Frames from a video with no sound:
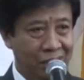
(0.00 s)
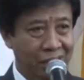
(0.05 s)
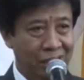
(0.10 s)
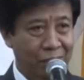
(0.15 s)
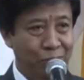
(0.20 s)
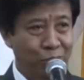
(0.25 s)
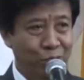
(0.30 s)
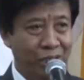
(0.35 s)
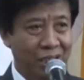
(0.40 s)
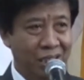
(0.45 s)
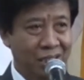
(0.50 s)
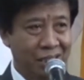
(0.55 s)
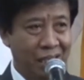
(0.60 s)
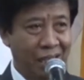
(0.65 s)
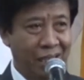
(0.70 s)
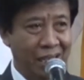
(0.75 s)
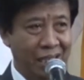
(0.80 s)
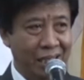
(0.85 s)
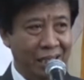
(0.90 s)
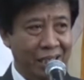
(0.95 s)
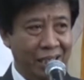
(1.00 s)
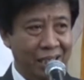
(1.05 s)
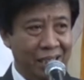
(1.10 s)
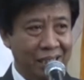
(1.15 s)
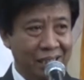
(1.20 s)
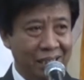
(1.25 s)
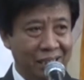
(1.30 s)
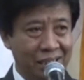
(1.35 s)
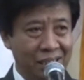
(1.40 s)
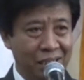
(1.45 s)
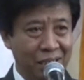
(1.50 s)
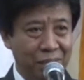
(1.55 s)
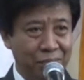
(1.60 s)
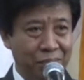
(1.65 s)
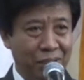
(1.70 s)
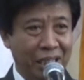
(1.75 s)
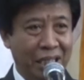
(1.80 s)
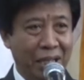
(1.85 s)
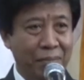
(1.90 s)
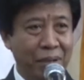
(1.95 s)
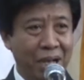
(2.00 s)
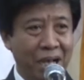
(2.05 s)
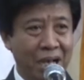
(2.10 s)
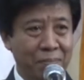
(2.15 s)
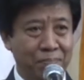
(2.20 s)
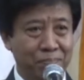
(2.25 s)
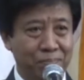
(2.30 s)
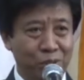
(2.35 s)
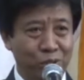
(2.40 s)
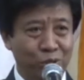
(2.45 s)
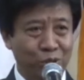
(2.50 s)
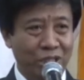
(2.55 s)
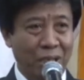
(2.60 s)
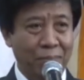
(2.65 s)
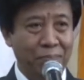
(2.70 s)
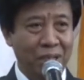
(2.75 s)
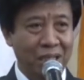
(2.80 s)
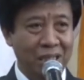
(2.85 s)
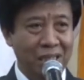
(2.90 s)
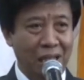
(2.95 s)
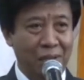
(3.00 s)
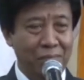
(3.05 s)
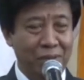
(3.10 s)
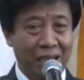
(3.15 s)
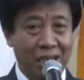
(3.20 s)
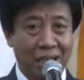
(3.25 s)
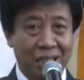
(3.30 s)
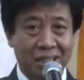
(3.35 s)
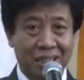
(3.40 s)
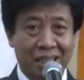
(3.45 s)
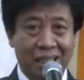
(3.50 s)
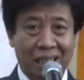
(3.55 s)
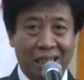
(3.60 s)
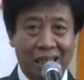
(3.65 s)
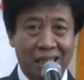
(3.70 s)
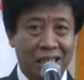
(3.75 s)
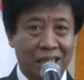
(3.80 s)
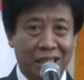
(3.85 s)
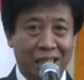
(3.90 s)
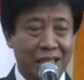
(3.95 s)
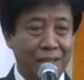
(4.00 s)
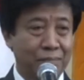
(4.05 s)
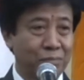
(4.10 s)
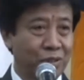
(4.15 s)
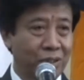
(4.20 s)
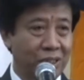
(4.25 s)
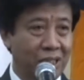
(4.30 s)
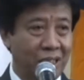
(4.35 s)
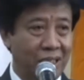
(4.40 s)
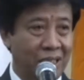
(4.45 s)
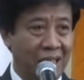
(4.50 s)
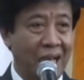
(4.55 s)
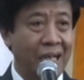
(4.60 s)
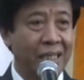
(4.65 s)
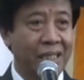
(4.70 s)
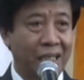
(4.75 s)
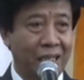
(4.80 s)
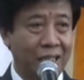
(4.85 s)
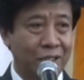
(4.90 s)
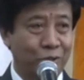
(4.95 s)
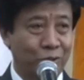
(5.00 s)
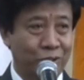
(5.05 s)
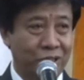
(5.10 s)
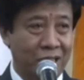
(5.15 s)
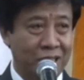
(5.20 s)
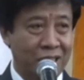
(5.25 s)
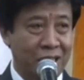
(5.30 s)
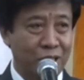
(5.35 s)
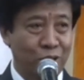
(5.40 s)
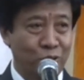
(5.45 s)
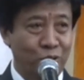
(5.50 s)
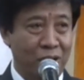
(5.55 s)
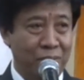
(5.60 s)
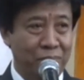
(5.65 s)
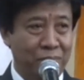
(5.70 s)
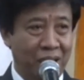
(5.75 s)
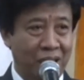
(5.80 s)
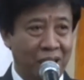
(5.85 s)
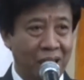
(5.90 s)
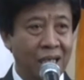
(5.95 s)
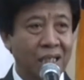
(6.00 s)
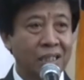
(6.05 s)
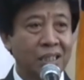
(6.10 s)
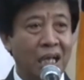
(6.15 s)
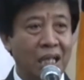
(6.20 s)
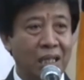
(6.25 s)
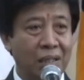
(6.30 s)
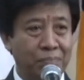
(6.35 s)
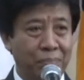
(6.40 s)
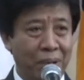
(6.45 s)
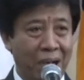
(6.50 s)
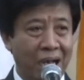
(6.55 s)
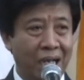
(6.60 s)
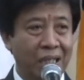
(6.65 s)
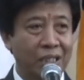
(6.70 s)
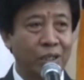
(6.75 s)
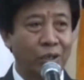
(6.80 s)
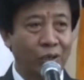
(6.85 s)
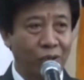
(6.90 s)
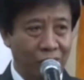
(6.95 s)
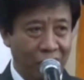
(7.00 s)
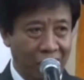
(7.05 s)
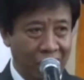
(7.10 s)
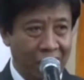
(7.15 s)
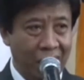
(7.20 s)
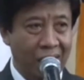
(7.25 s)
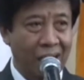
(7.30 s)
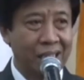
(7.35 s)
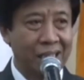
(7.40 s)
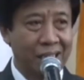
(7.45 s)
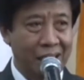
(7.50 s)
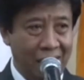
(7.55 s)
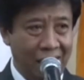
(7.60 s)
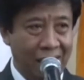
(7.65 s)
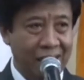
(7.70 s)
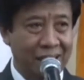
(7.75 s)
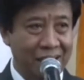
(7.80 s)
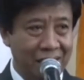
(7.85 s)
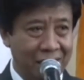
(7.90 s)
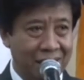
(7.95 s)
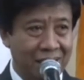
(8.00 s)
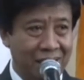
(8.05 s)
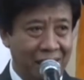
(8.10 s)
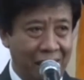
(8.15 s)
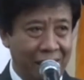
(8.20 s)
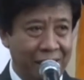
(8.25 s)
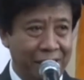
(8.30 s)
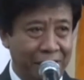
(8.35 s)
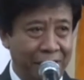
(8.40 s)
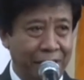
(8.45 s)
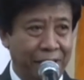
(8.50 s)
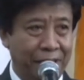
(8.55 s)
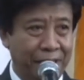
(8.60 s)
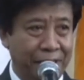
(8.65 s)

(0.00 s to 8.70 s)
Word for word: temui istri Anda, minta maaf, ucapkan terima kasih karena tidak mungkin ada kesuksesan suami tanpa doa dari istrinya.